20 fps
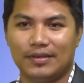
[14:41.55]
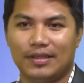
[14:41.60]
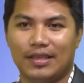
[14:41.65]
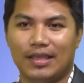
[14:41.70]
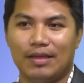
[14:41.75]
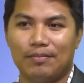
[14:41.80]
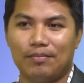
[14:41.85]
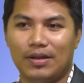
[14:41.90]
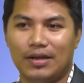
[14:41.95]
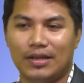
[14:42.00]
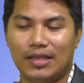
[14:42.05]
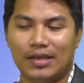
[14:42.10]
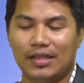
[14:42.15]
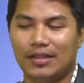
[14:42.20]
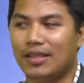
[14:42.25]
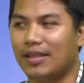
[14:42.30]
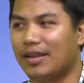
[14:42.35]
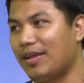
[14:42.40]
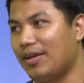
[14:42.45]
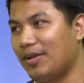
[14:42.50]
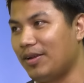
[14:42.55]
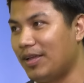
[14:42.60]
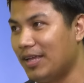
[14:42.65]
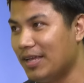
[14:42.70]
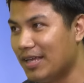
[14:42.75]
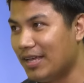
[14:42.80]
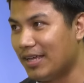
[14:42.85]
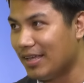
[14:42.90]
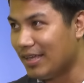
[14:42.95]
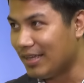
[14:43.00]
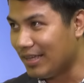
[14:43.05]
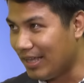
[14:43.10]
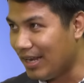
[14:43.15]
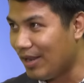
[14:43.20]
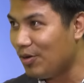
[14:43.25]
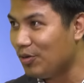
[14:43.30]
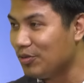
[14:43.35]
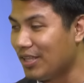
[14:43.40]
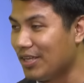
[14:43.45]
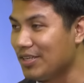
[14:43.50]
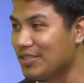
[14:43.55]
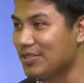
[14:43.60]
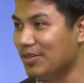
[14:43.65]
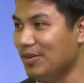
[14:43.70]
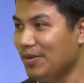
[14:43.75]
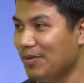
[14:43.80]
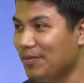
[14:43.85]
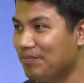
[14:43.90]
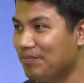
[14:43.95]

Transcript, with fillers: Nga nalutas. Sa ilonggo na nalutas. No?